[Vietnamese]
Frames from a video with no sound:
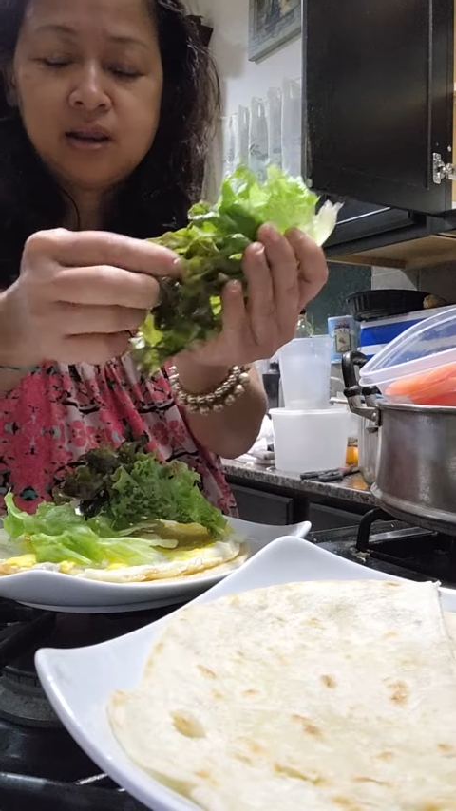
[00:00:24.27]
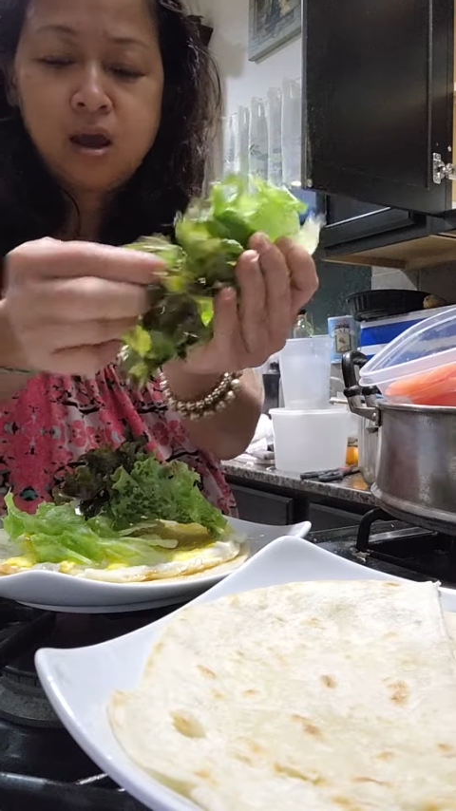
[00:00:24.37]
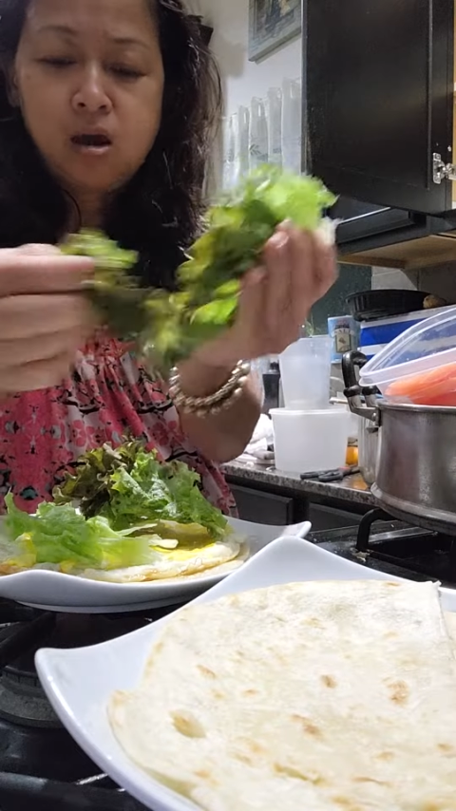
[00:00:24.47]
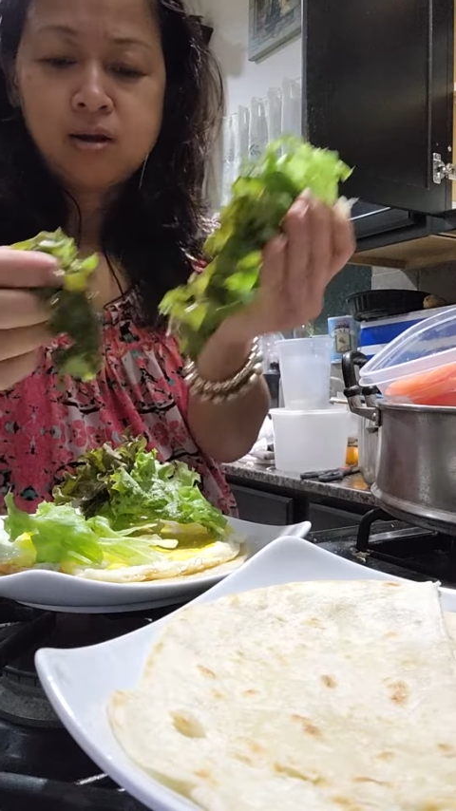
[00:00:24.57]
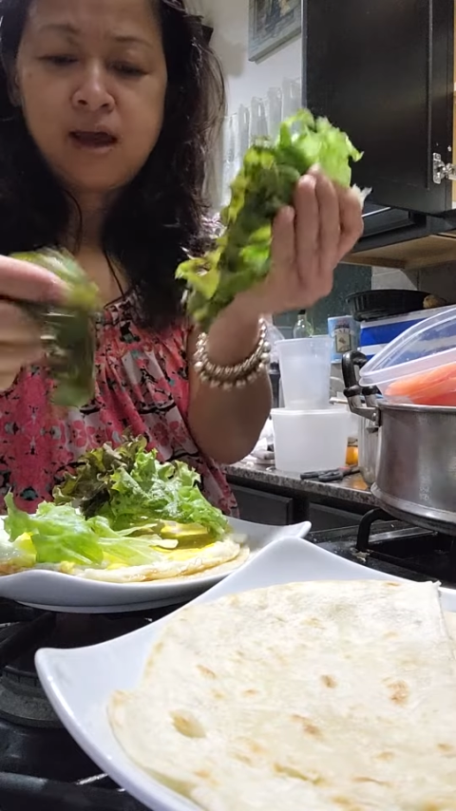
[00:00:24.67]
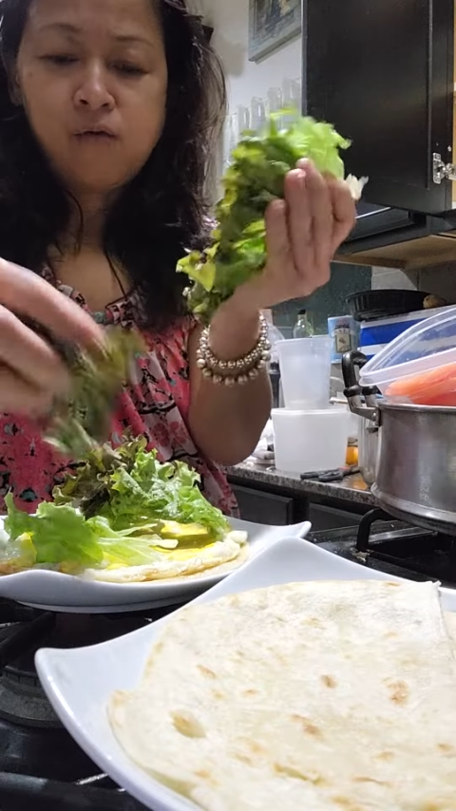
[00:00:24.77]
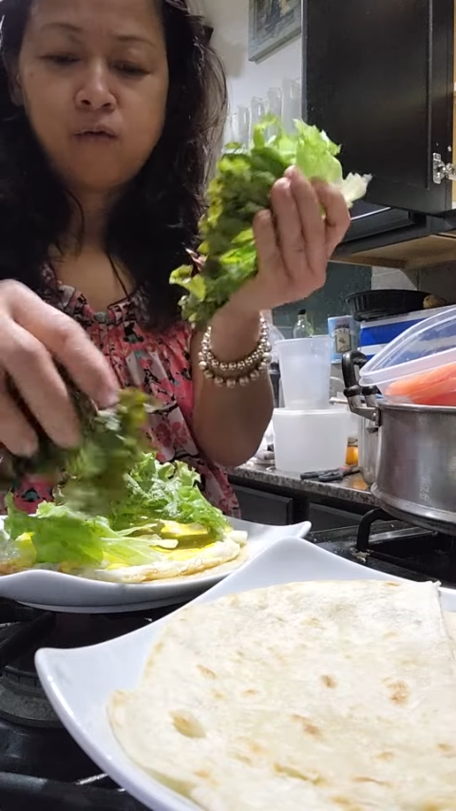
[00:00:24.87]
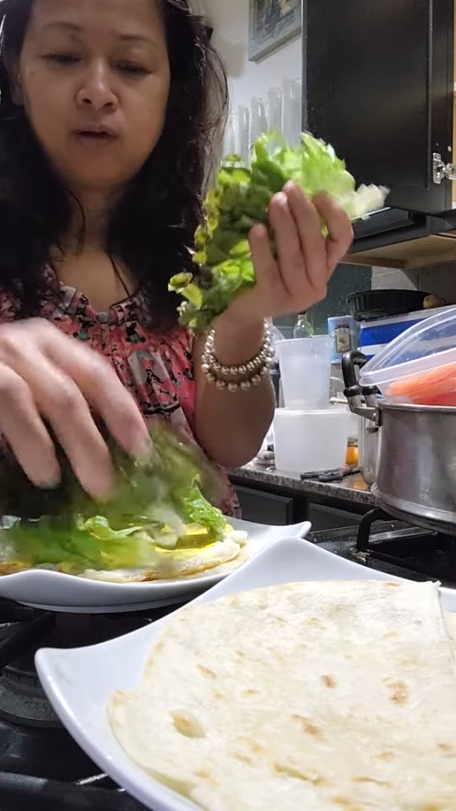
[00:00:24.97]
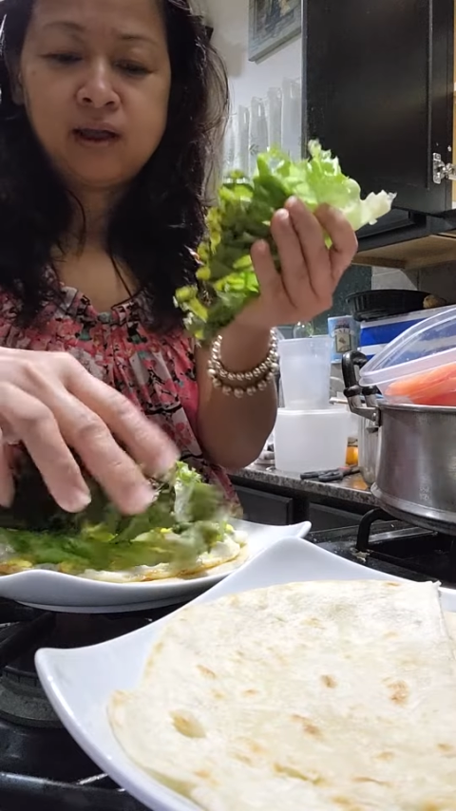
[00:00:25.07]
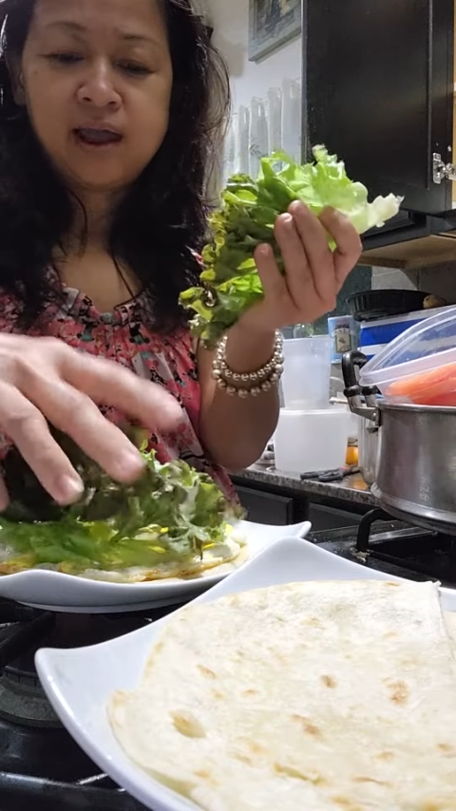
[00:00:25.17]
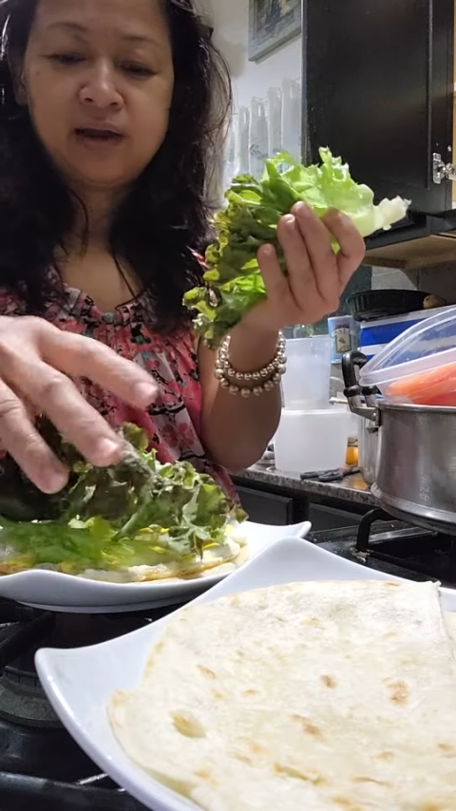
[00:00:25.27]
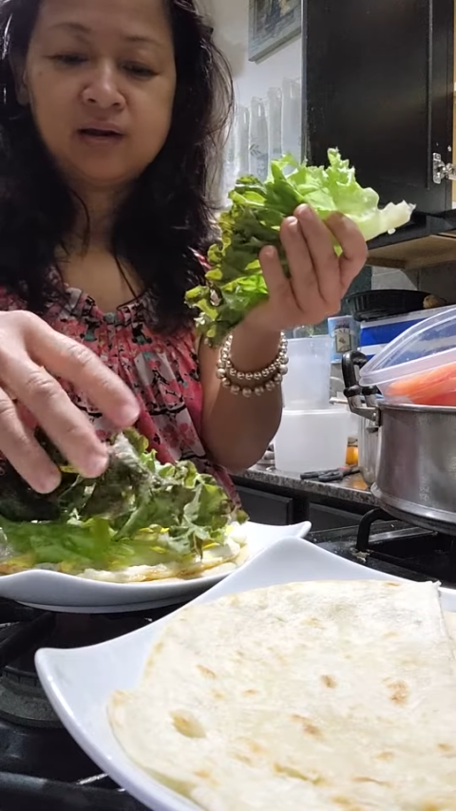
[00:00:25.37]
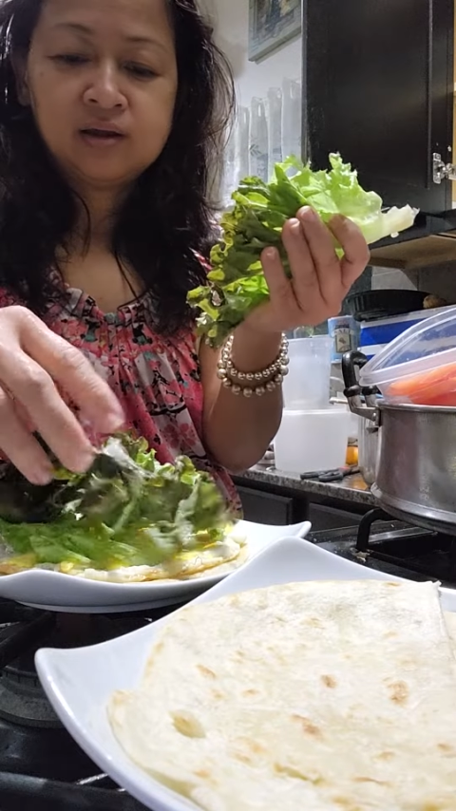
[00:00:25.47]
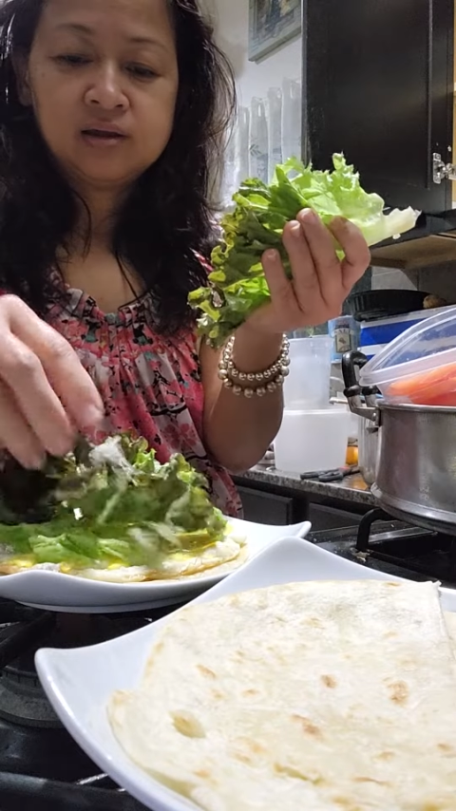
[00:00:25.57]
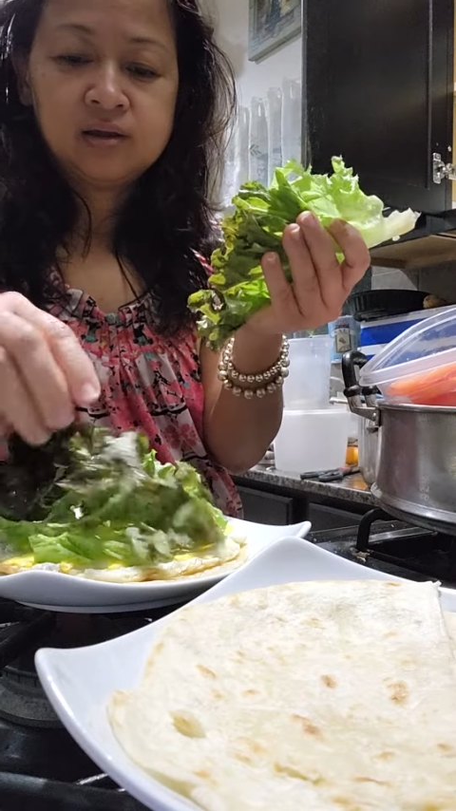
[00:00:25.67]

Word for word: đỏ đầu á ăn nó